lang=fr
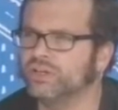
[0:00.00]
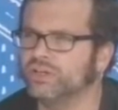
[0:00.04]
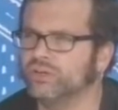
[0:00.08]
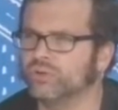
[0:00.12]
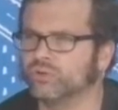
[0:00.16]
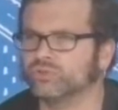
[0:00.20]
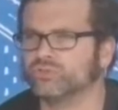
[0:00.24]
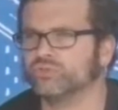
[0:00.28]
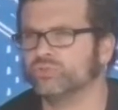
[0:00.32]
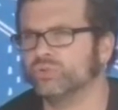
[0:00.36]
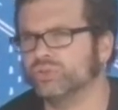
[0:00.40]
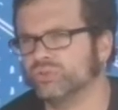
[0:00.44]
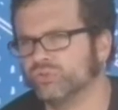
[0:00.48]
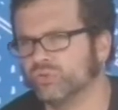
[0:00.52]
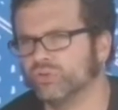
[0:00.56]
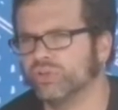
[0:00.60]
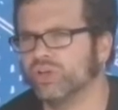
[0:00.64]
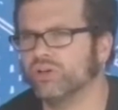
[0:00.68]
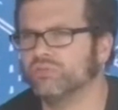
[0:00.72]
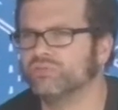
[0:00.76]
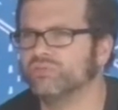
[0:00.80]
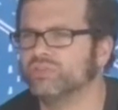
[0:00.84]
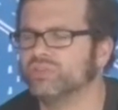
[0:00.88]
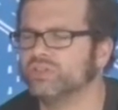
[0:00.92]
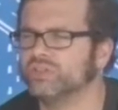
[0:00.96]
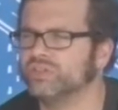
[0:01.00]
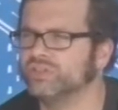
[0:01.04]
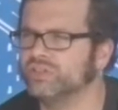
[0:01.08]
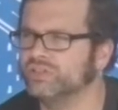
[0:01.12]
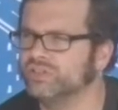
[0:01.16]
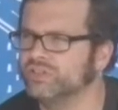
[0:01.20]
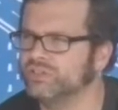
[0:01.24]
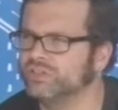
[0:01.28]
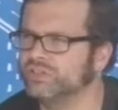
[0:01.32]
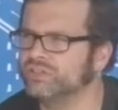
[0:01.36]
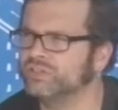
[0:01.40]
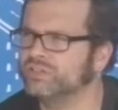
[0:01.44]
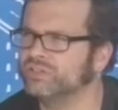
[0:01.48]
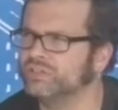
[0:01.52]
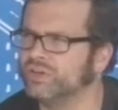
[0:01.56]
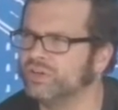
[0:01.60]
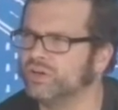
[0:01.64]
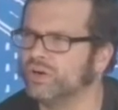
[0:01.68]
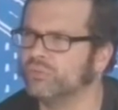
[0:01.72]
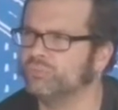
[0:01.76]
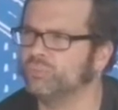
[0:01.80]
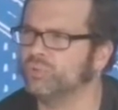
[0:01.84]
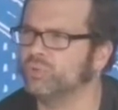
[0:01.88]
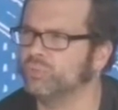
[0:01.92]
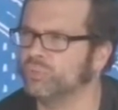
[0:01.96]
Et ensuite, on a vieilli,
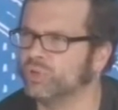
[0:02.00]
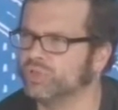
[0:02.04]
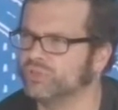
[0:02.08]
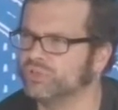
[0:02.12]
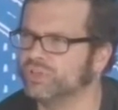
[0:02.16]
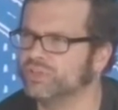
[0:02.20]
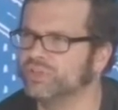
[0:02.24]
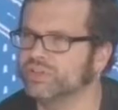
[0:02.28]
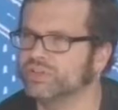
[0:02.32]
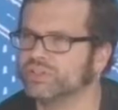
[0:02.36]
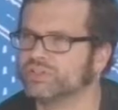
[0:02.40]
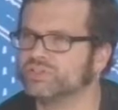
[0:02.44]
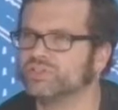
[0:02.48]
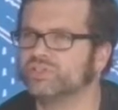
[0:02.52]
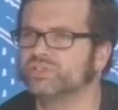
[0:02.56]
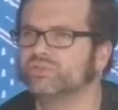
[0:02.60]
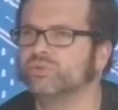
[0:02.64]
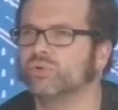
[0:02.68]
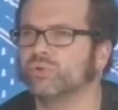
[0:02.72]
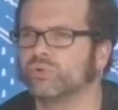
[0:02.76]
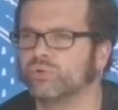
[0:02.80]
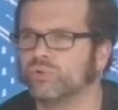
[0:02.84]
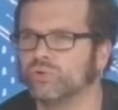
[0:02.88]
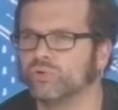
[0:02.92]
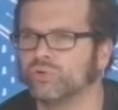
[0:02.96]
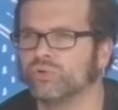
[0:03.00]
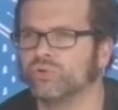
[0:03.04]
un peu moins d'énergie, donc